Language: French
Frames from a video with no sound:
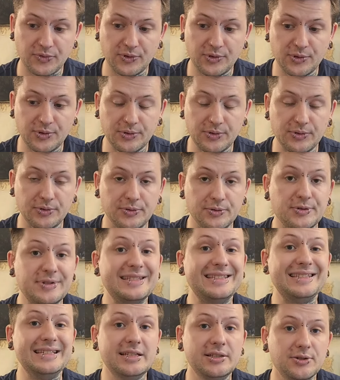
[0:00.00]
de,
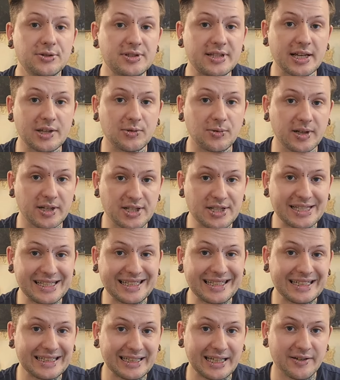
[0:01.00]
styles de tatouage
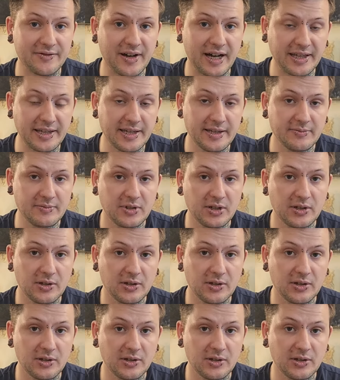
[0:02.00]
très très variés.